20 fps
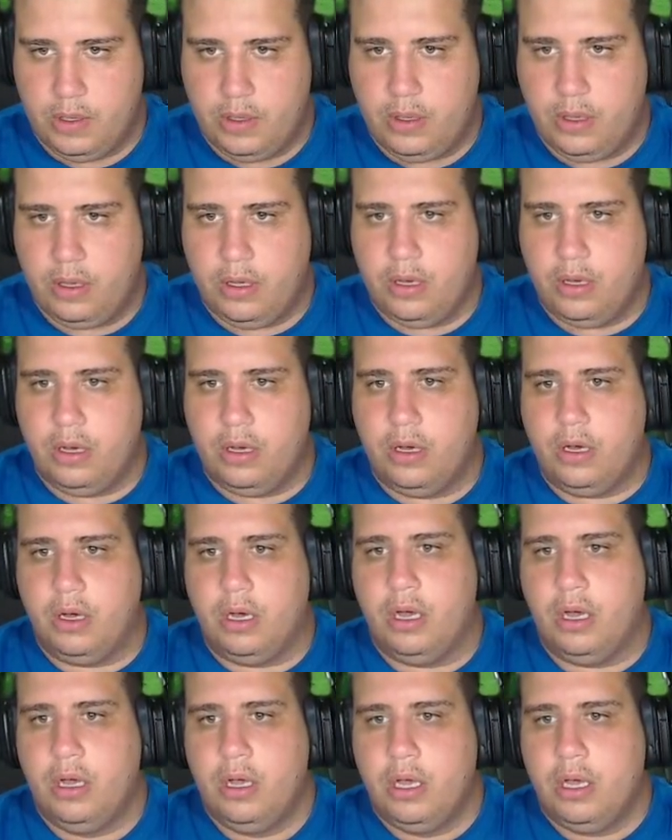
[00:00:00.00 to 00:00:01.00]

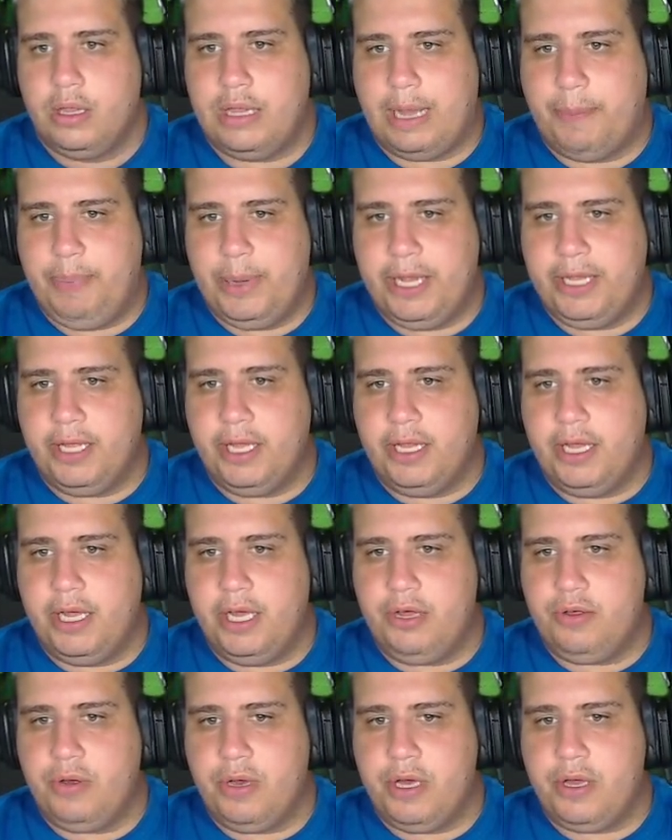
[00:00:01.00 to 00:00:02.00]
Ô, oh, tá aprendendo
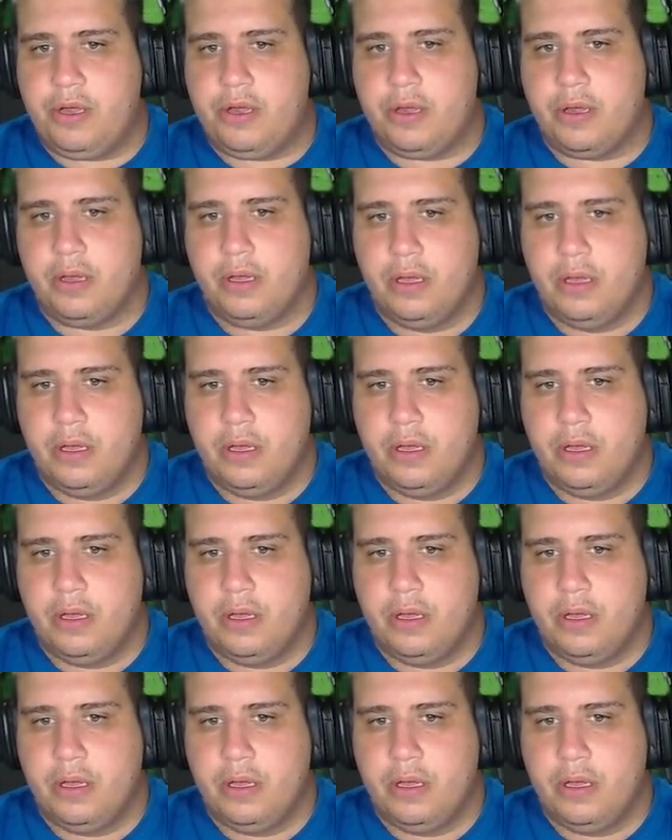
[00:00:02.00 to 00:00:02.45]
aí, juiz?